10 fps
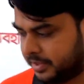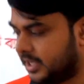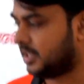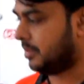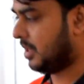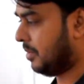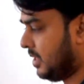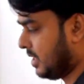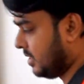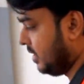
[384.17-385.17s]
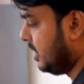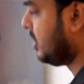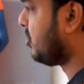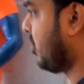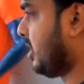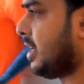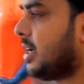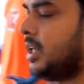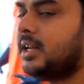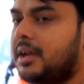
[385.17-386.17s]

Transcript: পেয়ে যাবেন আমাদের কাছে চারটা কালারই